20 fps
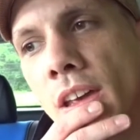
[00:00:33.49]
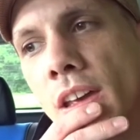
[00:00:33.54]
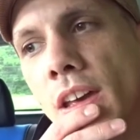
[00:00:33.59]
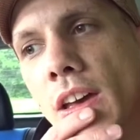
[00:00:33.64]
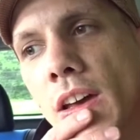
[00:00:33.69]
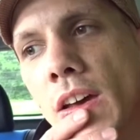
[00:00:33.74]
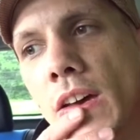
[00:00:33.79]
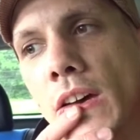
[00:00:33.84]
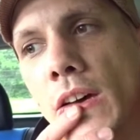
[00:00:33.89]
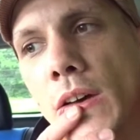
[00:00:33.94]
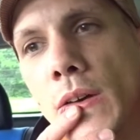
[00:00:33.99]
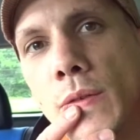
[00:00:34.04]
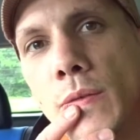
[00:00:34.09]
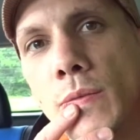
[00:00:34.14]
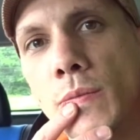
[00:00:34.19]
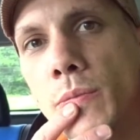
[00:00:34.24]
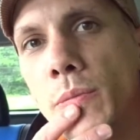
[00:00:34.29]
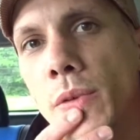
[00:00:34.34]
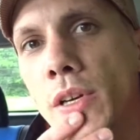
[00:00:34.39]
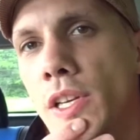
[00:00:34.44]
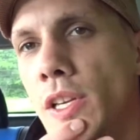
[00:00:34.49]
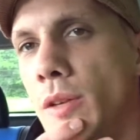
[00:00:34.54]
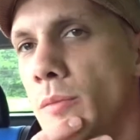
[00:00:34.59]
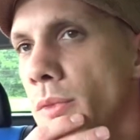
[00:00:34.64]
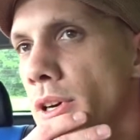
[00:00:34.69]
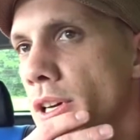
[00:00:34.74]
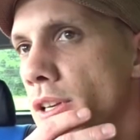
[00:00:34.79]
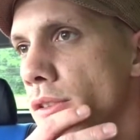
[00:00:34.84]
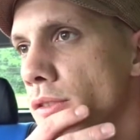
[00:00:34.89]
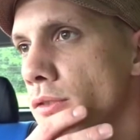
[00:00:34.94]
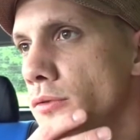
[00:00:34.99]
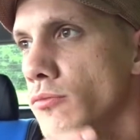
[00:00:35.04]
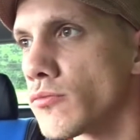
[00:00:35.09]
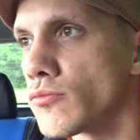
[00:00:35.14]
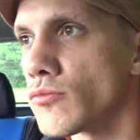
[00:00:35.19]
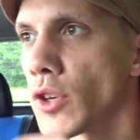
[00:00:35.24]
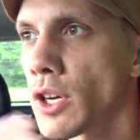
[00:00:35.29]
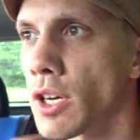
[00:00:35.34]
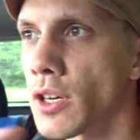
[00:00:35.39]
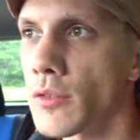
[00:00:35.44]
äh, bei dem man
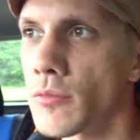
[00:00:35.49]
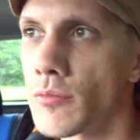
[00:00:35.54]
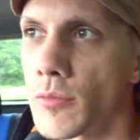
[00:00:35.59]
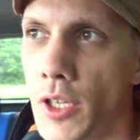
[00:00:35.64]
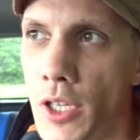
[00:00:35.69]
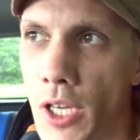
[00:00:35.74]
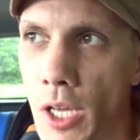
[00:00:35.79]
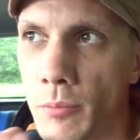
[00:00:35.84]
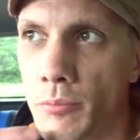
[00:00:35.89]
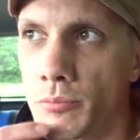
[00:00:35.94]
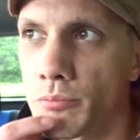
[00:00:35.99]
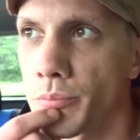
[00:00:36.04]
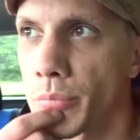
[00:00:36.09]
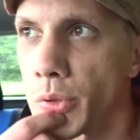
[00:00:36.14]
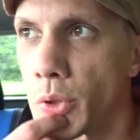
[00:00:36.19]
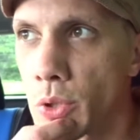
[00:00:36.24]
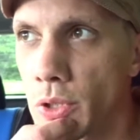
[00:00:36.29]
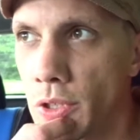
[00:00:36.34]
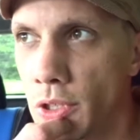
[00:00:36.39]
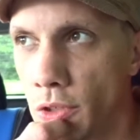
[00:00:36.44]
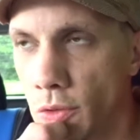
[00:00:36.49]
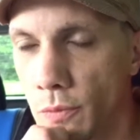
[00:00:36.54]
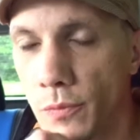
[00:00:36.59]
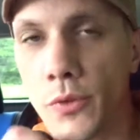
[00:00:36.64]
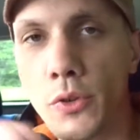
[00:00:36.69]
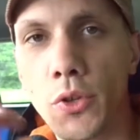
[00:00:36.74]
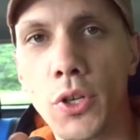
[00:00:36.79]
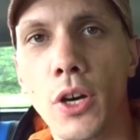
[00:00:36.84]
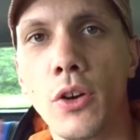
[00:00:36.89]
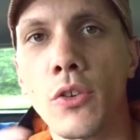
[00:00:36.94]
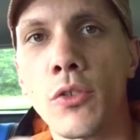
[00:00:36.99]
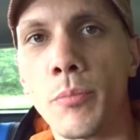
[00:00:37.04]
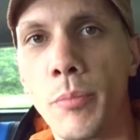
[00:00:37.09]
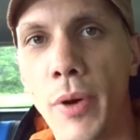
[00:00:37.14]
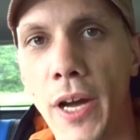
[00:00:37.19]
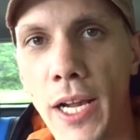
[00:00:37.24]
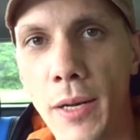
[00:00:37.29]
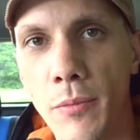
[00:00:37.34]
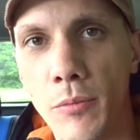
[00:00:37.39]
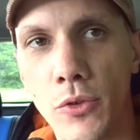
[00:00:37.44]
ja, an einem Punkt ist und von da aus
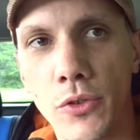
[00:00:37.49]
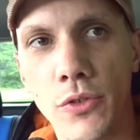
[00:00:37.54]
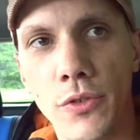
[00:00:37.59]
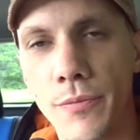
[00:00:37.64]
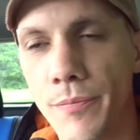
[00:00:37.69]
peilen muss.